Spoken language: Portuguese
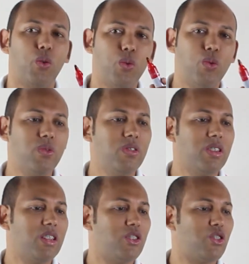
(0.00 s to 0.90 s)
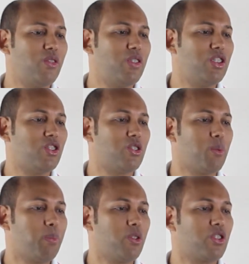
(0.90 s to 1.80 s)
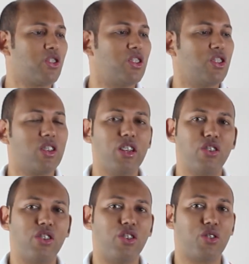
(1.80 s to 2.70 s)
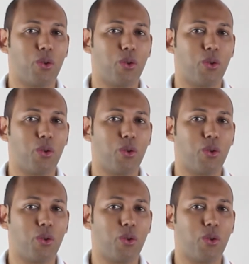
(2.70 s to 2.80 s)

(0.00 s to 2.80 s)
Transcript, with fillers: 1 dividido por x dx.